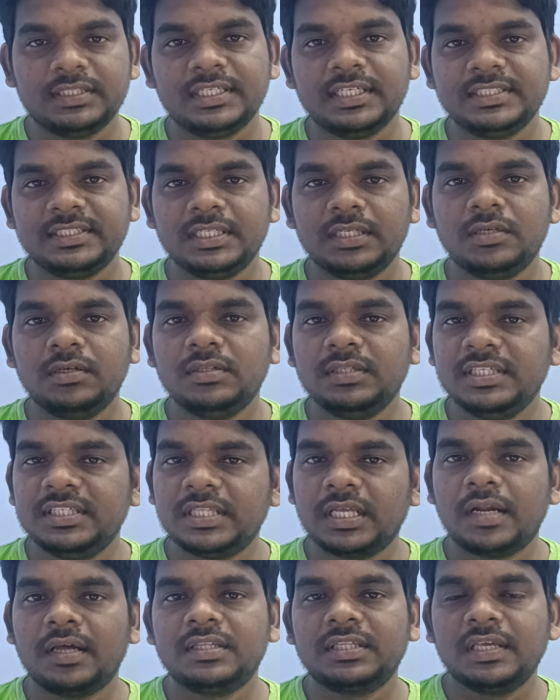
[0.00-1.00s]
చేసిలో
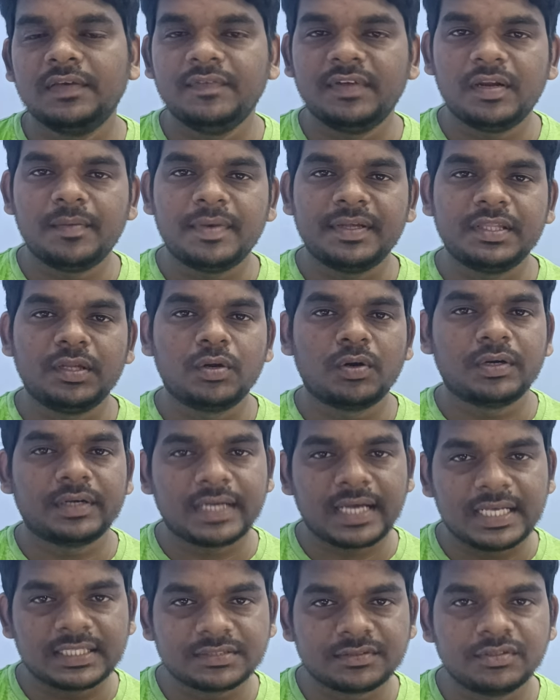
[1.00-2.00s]
దీని తర్వాతకి వీళ్ళ మధ్యలో ఒక
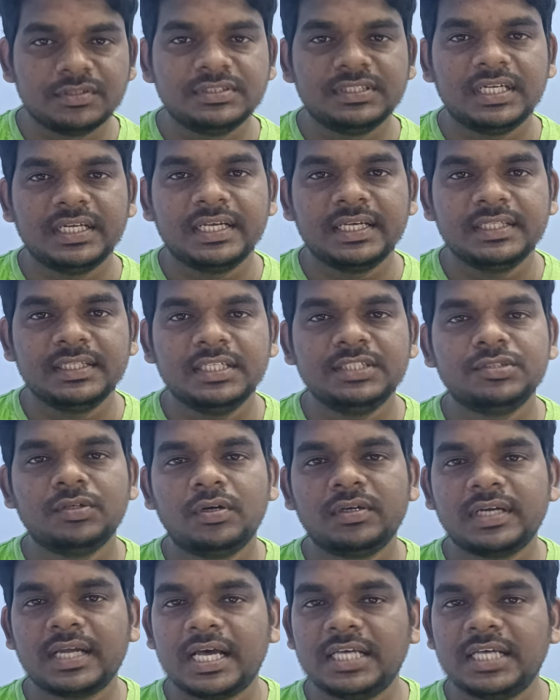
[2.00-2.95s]
టాస్క్ కూడా జరిగింది సో